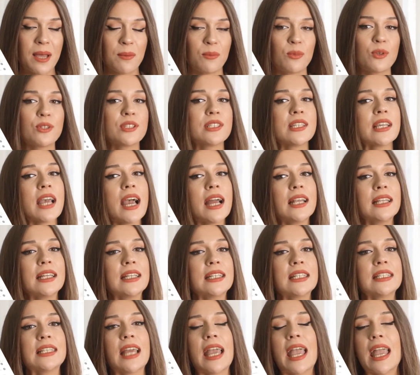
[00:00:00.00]

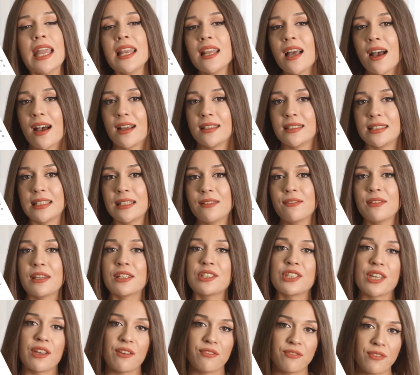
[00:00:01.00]
Bursiyerlerin en adil ve
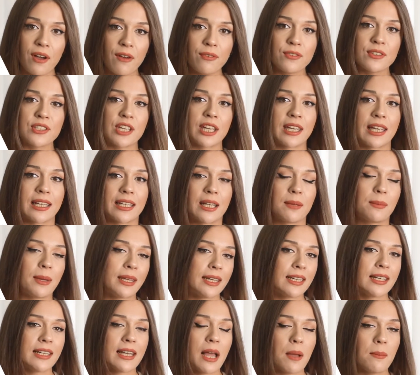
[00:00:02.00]
şeffaf şekilde
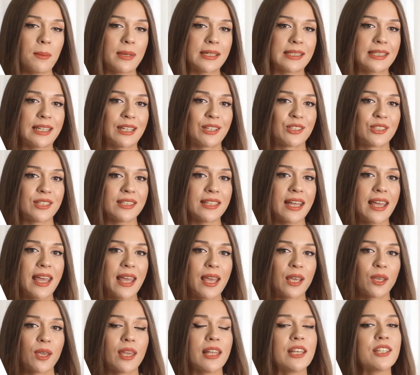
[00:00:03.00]
belirlenmesi için
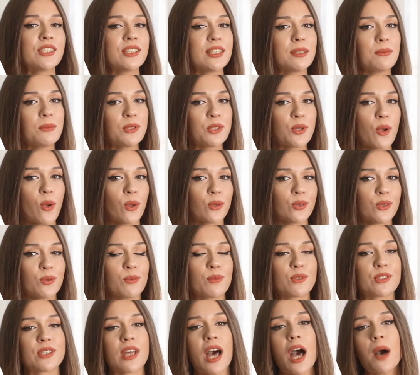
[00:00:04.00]
geliştirmiş
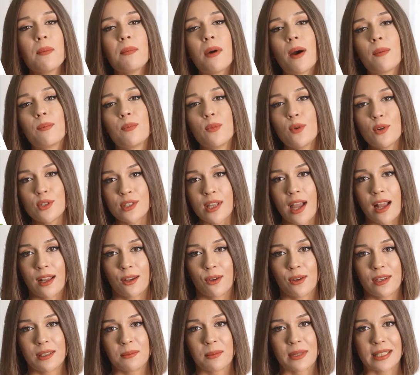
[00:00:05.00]
olduğumuz Ahbap burs
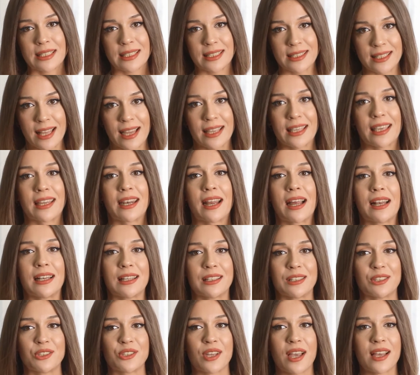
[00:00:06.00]
algoritmasından
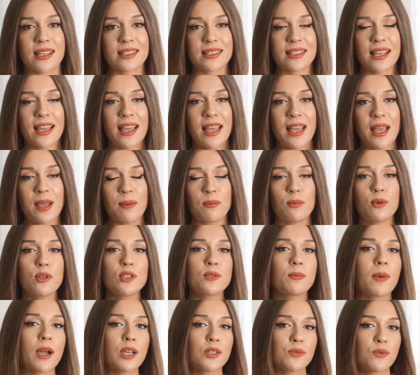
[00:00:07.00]
yararlanacağız.
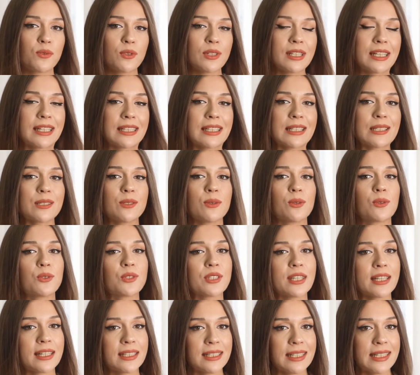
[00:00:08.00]
Burs başvurularının
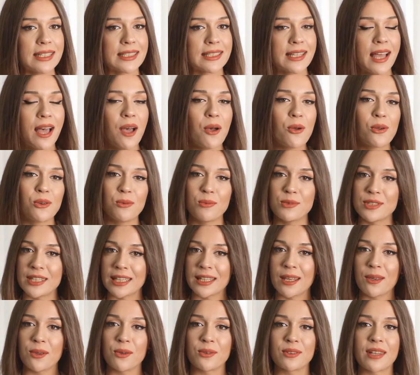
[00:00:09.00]
sonuçlarını ise
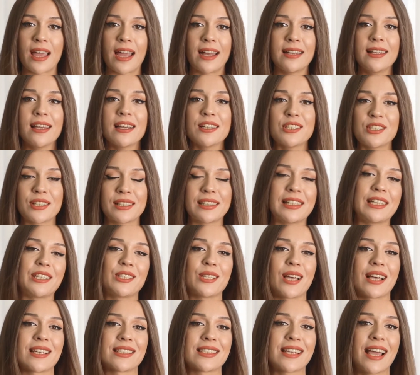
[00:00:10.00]
önümüzdeki günlerde
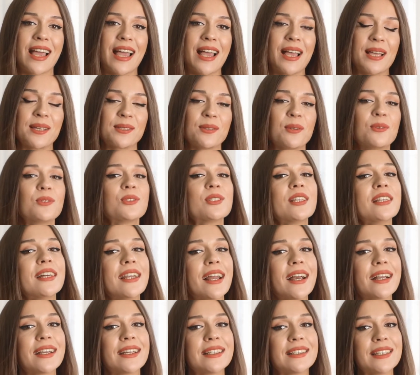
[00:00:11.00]
açıklayacağız. Sonuçlar
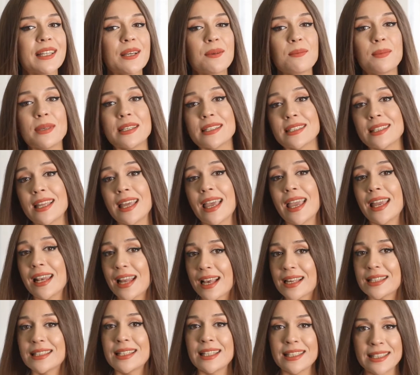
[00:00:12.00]
hakkında biz de en
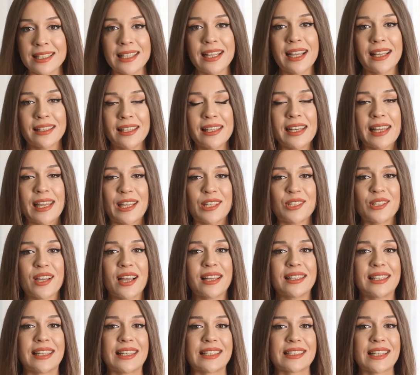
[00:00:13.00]
az sizin kadar
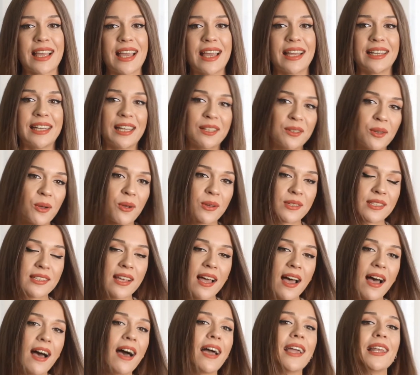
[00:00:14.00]
heyecanlıyız. Ne de
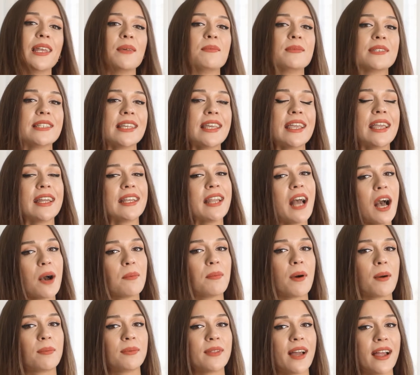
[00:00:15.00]
olsa ailemize yeni
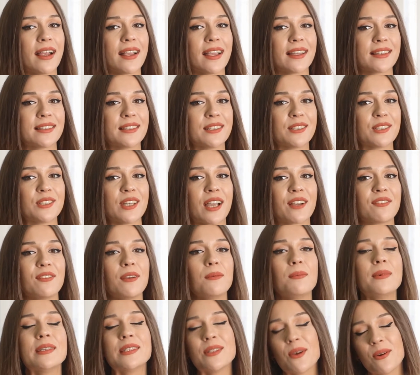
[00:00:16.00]
ahbaplar katılacak
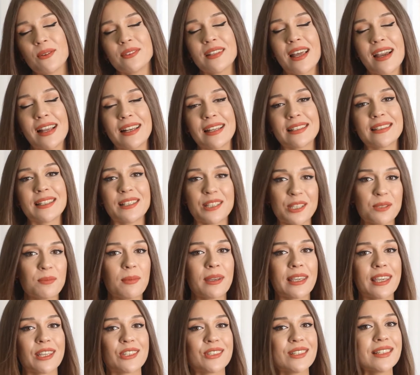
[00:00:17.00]
ve biz onlarla
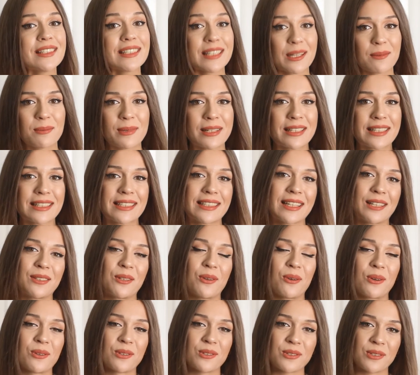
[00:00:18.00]
tanışmak için
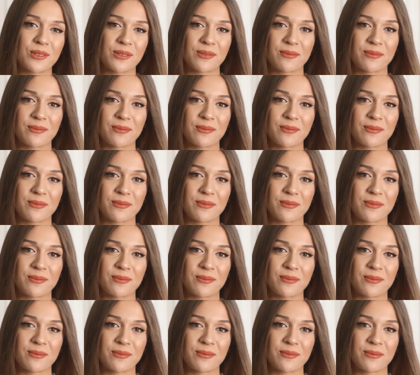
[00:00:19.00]
sabırsızlanıyoruz.